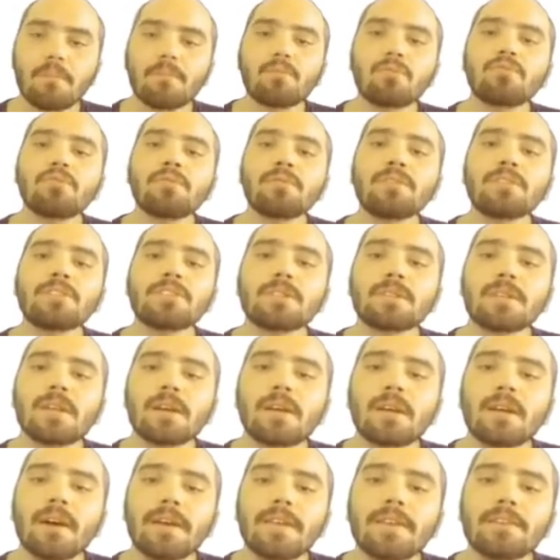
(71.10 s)
Bunun
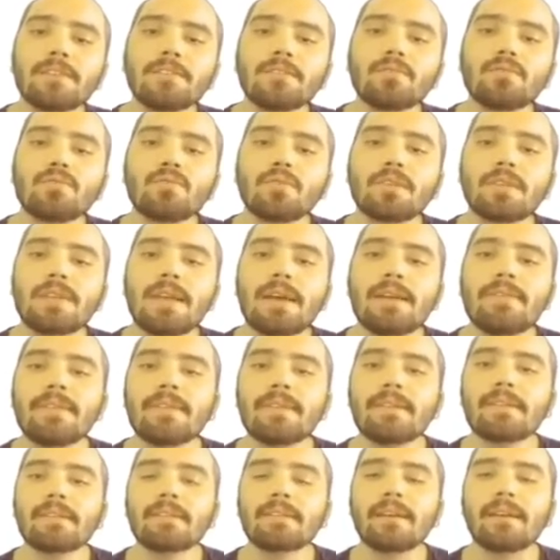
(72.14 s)
dışında kayı sürükleyen
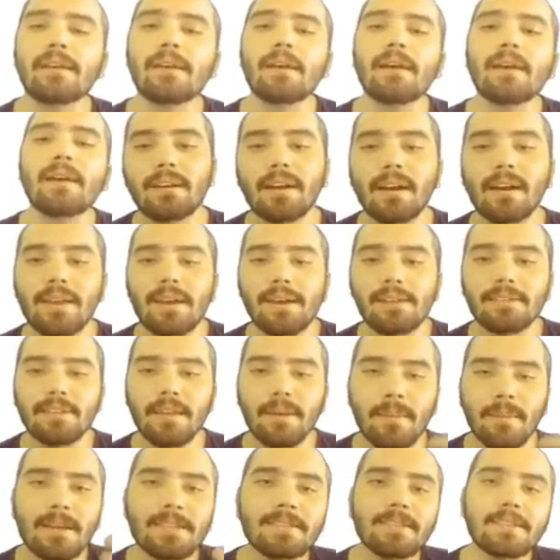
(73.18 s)
nehirde kaya
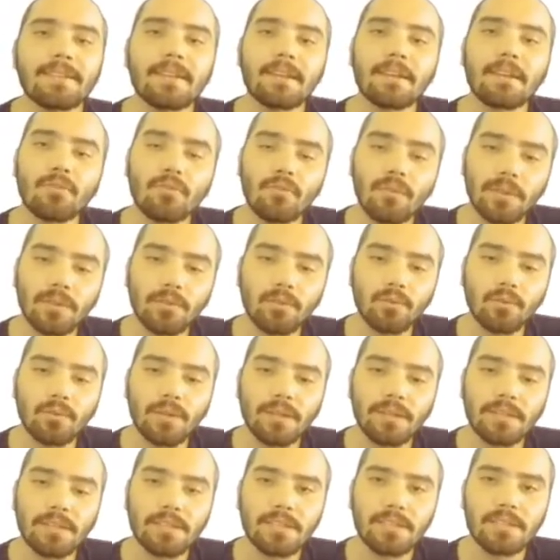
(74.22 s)
temas ederek kuvvet
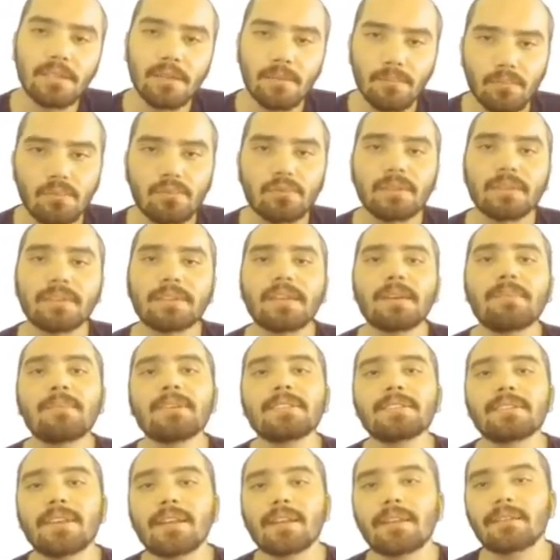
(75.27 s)
uyguladığı için bunu da
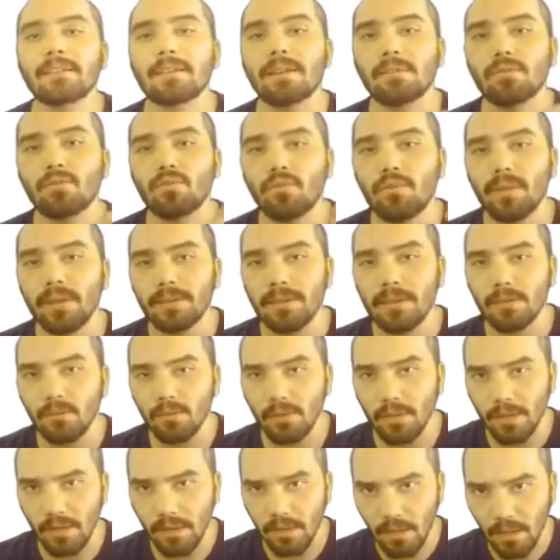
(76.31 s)
temas gerektiren kuvvetler
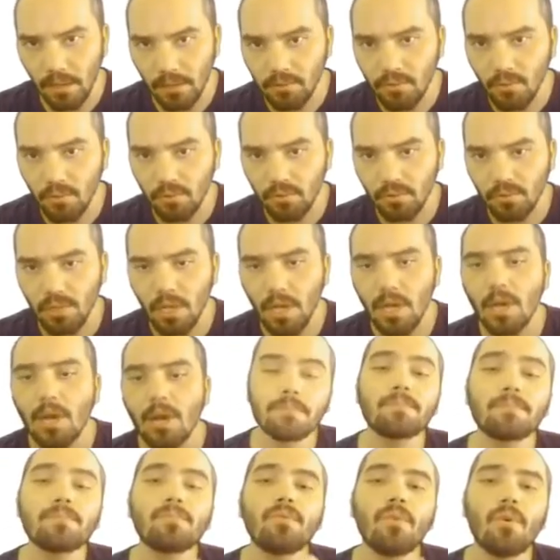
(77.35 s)
olarak alıyoruz.
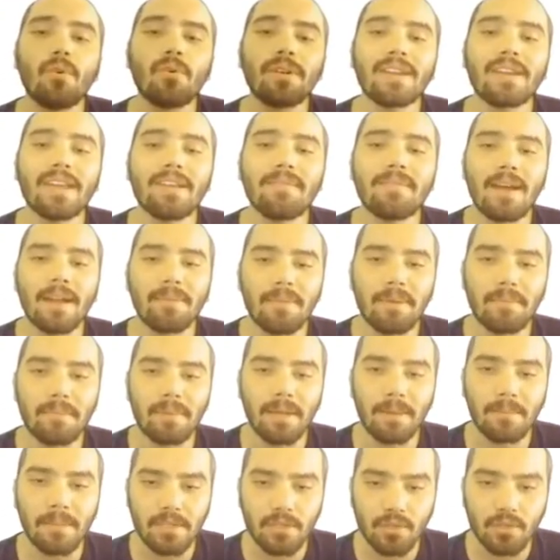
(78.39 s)
Bu örneği vermemin
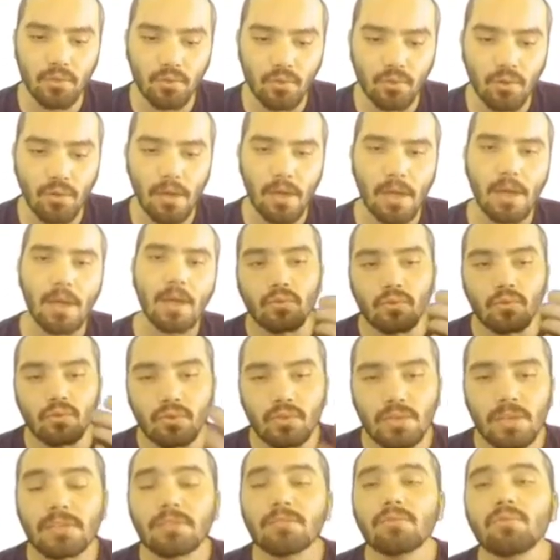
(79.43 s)
amacı şu.
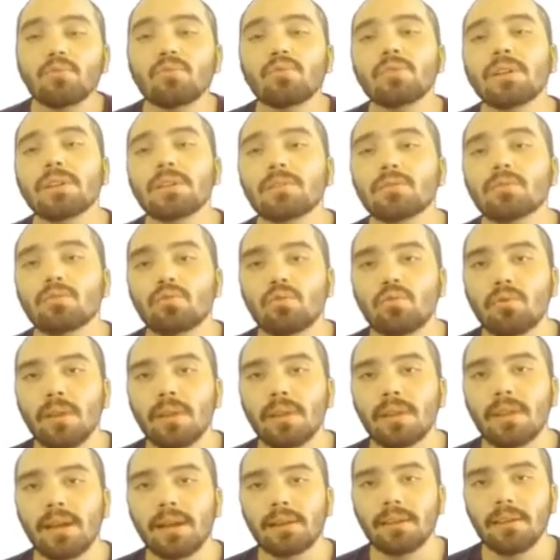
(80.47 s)
Rüzgarın uyguladığı
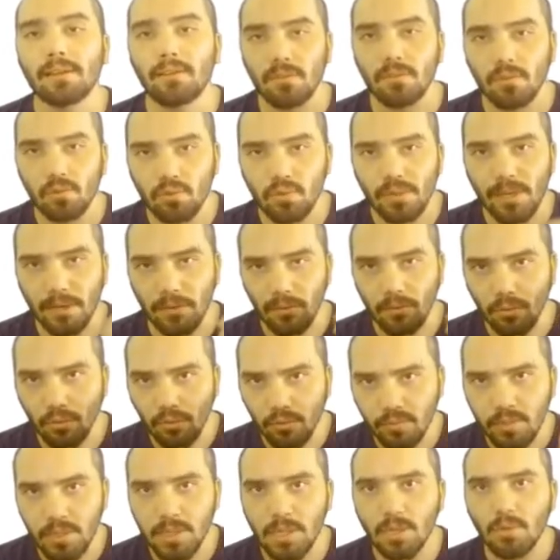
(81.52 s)
kuvvetlerde rüzgarı
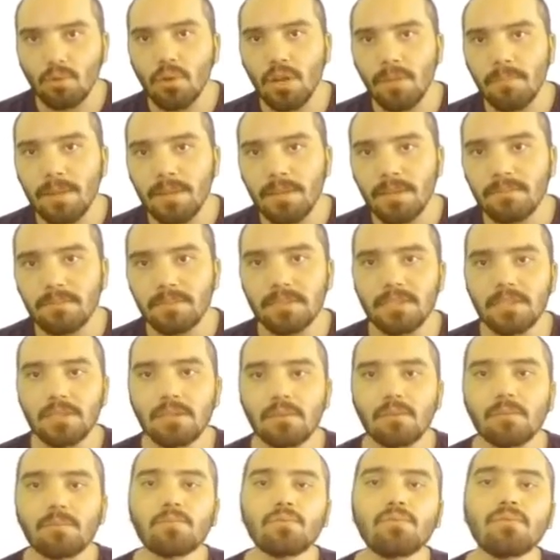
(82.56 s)
gözümüzle göremediğimiz için
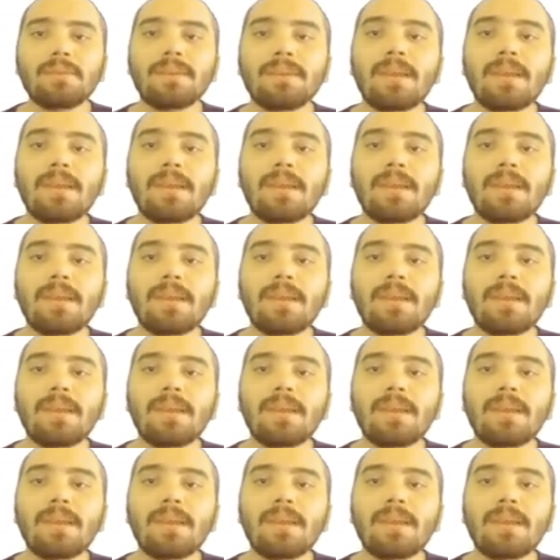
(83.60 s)
bunu